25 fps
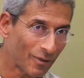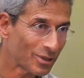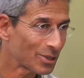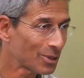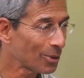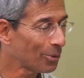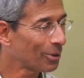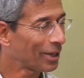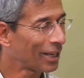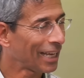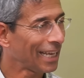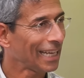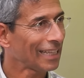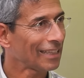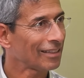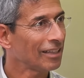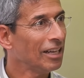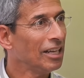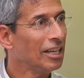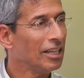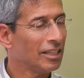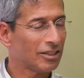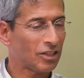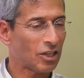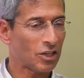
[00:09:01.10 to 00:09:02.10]
so geht,
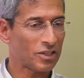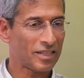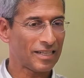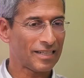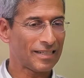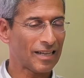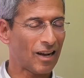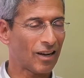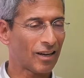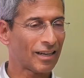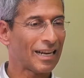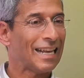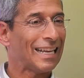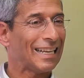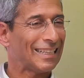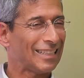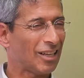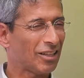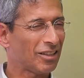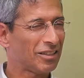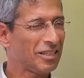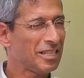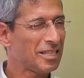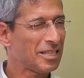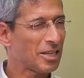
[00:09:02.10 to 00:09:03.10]
dass sie sagen, ja,
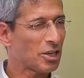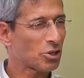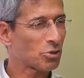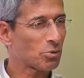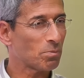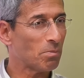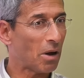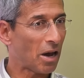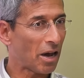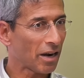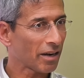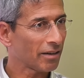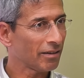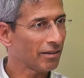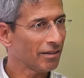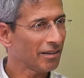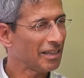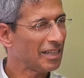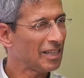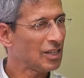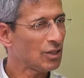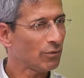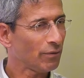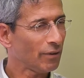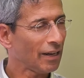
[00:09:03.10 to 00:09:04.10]
dieser Schmarren
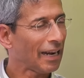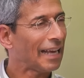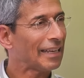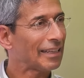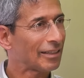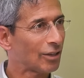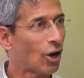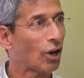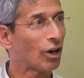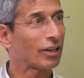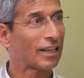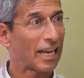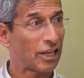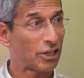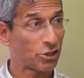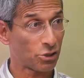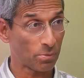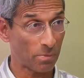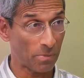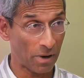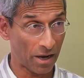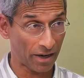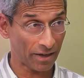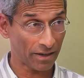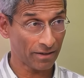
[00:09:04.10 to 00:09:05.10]
ist vielleicht gar kein
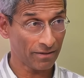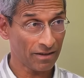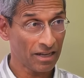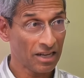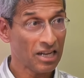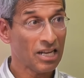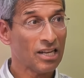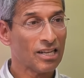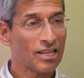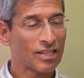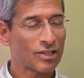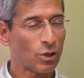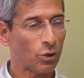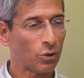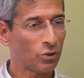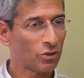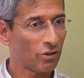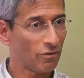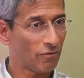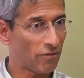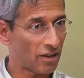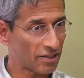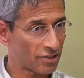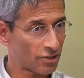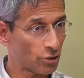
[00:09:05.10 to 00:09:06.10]
Schmarren,
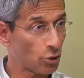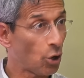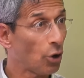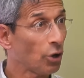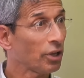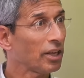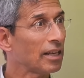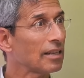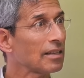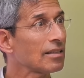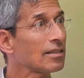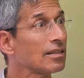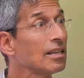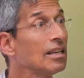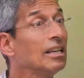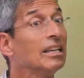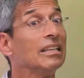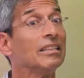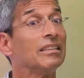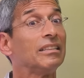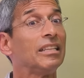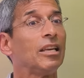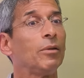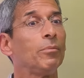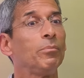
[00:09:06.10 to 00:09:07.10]
sondern was Neues,
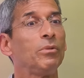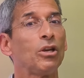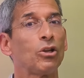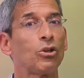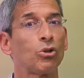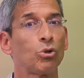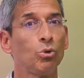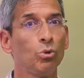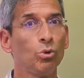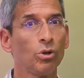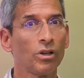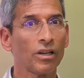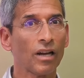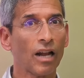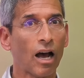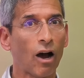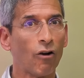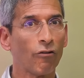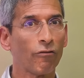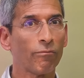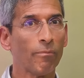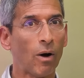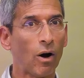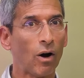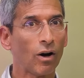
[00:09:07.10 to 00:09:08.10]
der mir Türen
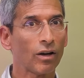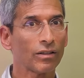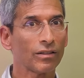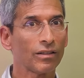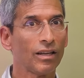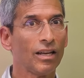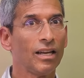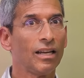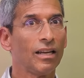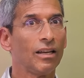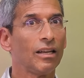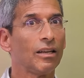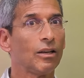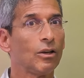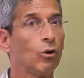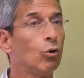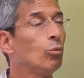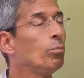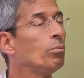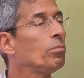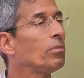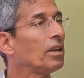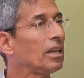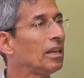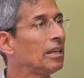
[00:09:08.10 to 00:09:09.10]
aufmacht,
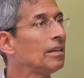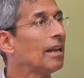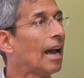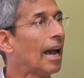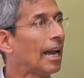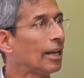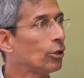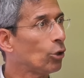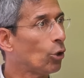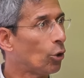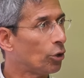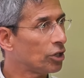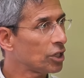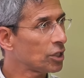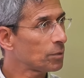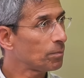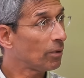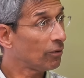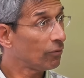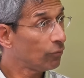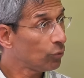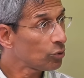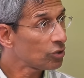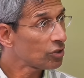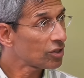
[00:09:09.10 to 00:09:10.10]
um in ein neues
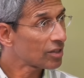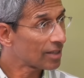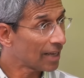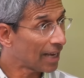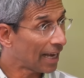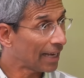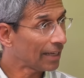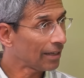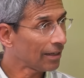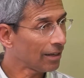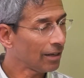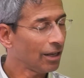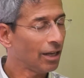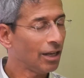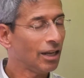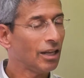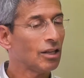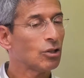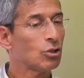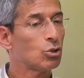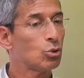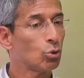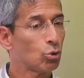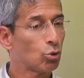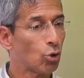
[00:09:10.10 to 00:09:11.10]
Bewusstsein
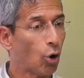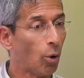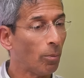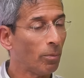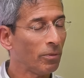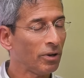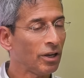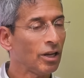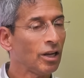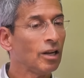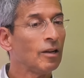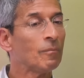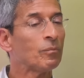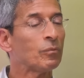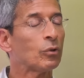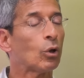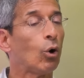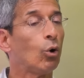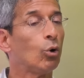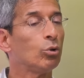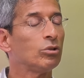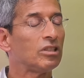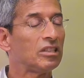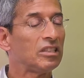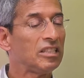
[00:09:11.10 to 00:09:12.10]
zu kommen.
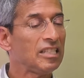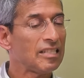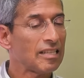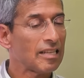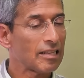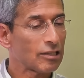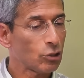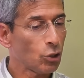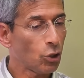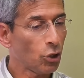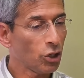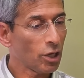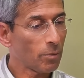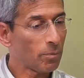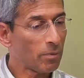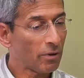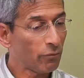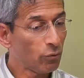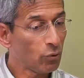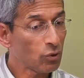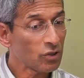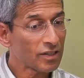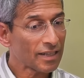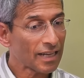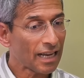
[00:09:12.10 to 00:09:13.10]
Und dieses neue
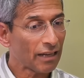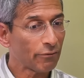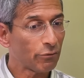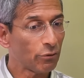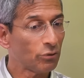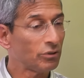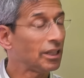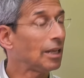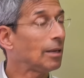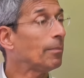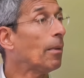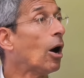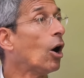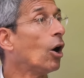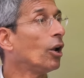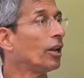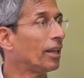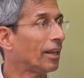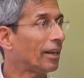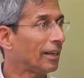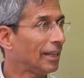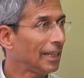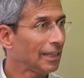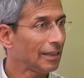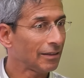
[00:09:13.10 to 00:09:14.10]
Bewusstsein, von dem alle
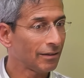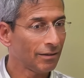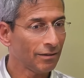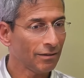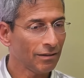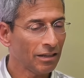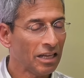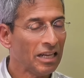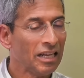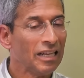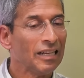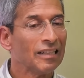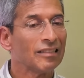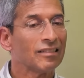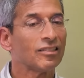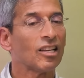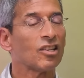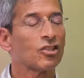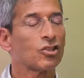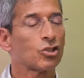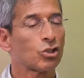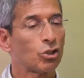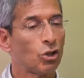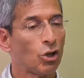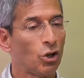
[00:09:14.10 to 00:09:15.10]
reden,
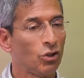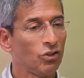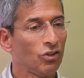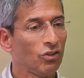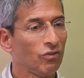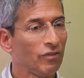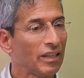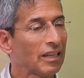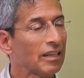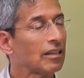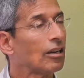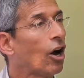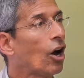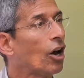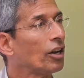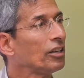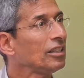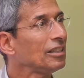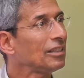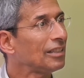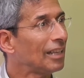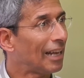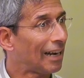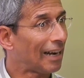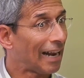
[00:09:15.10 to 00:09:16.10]
das können wir gar
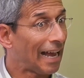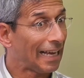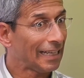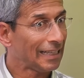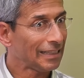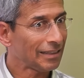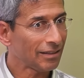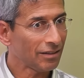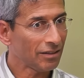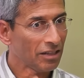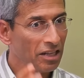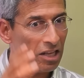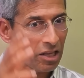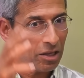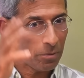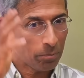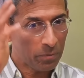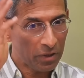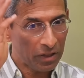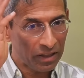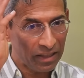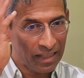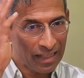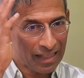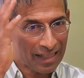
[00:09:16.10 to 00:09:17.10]
nicht erreichen
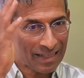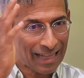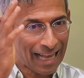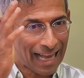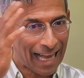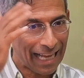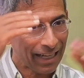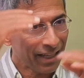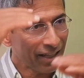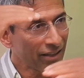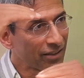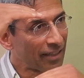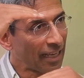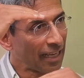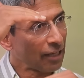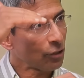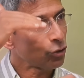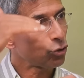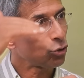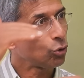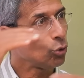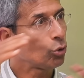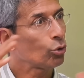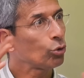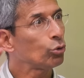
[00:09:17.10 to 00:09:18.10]
mit diesen engen
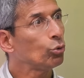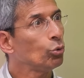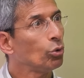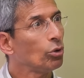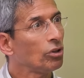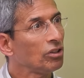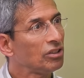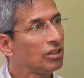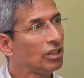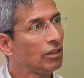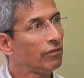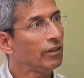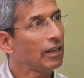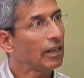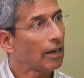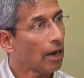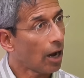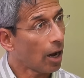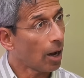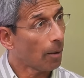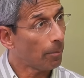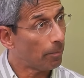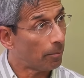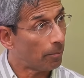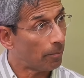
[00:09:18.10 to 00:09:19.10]
Denkstrukturen, die wir
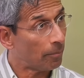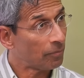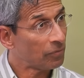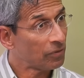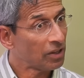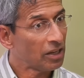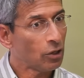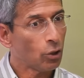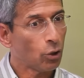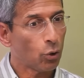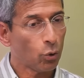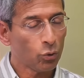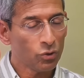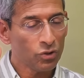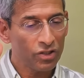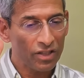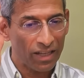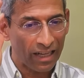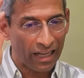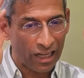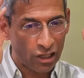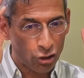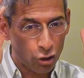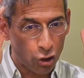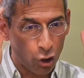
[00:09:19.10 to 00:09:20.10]
haben.
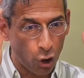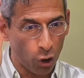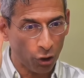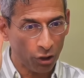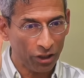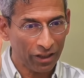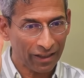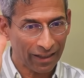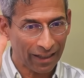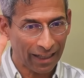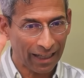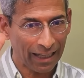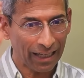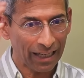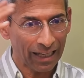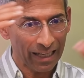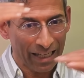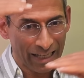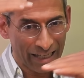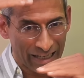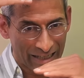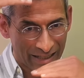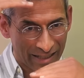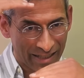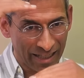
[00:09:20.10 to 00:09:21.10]
Unsere Schläuche
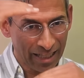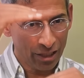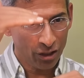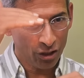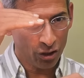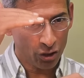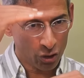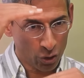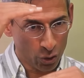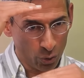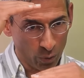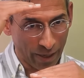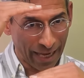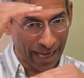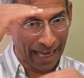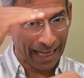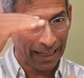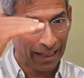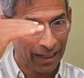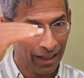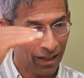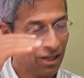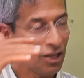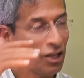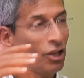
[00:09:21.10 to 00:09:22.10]
sind zu
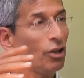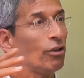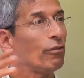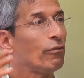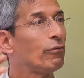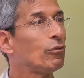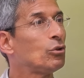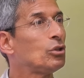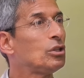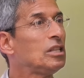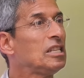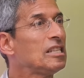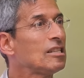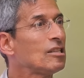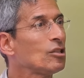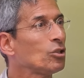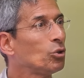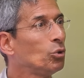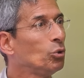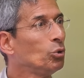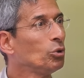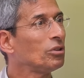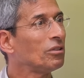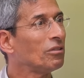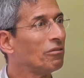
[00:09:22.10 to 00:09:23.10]
eng für diesen
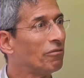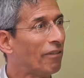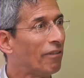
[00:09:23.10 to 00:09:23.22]
guten